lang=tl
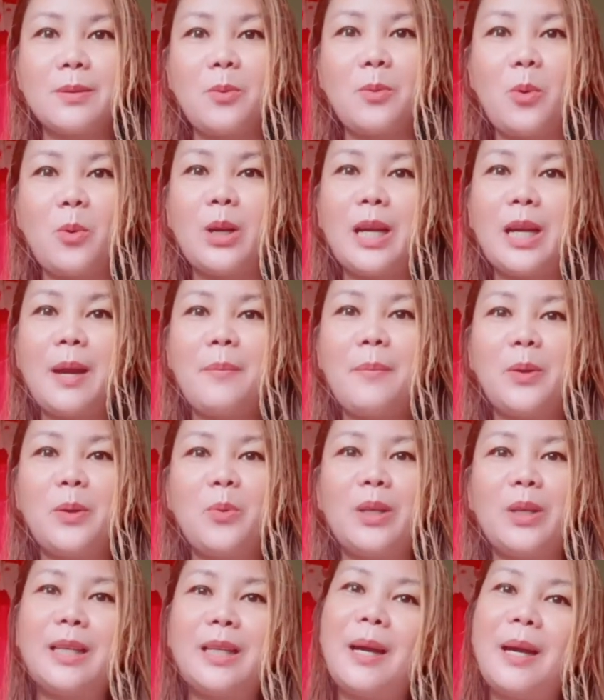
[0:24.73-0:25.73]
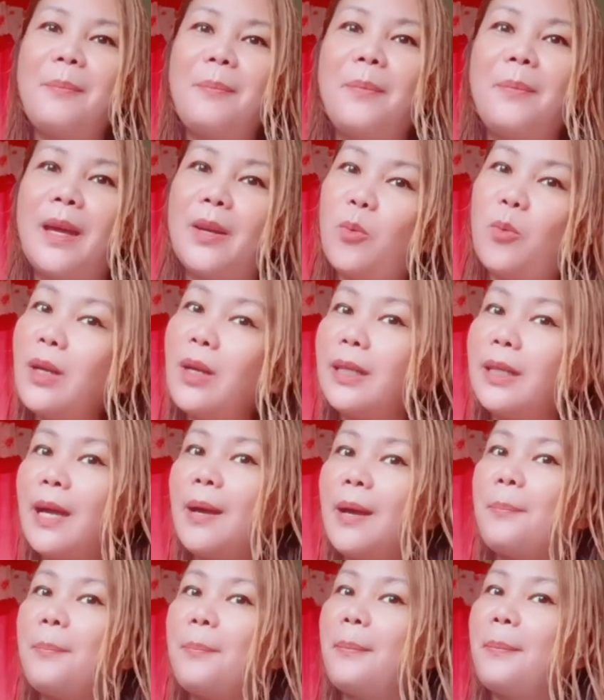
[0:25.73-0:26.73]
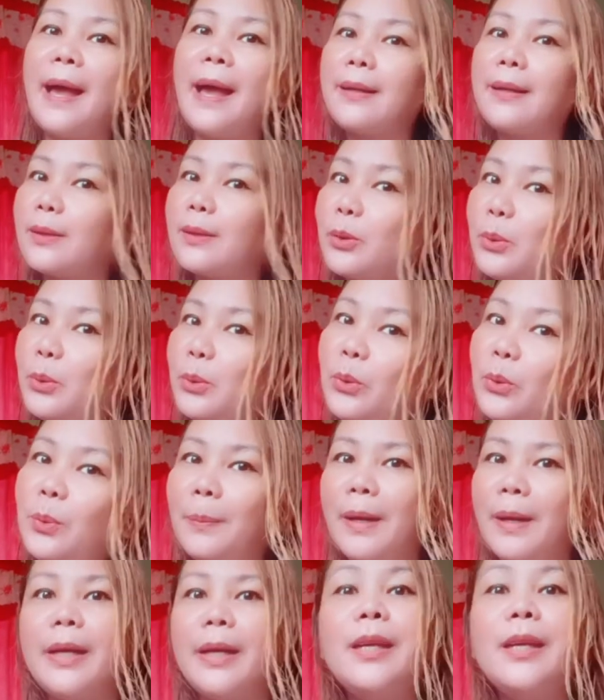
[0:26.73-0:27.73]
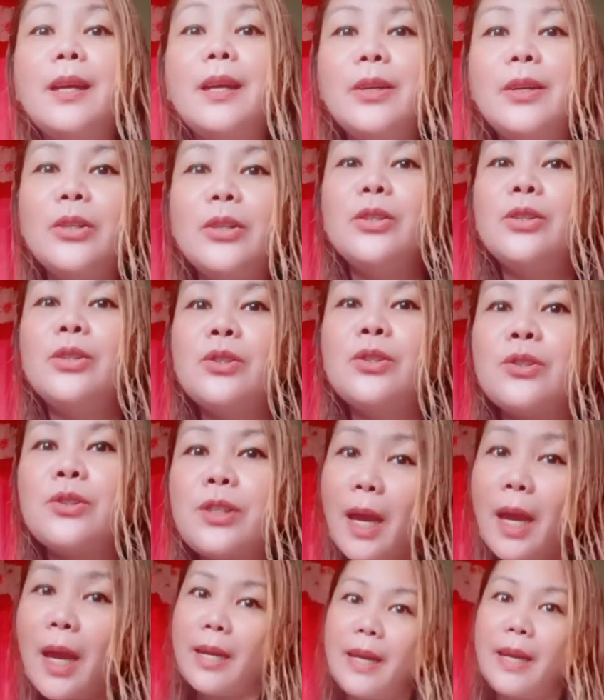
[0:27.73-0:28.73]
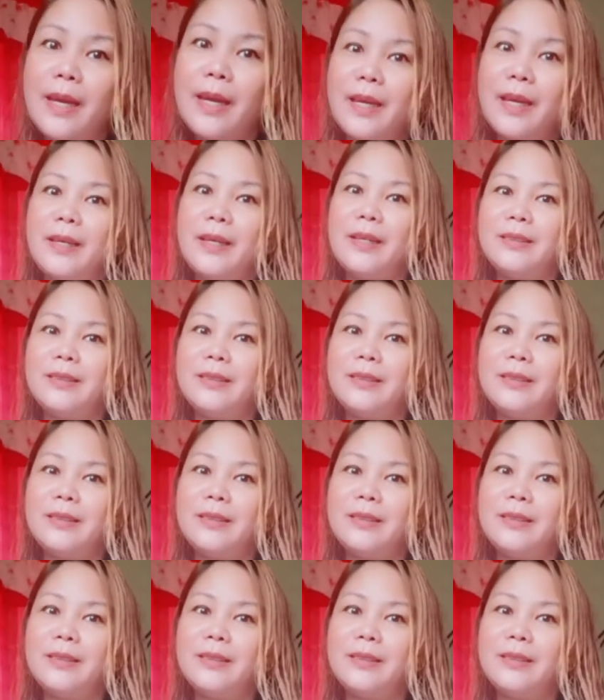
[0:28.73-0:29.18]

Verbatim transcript: welcome and welcome and welcome back to my channel.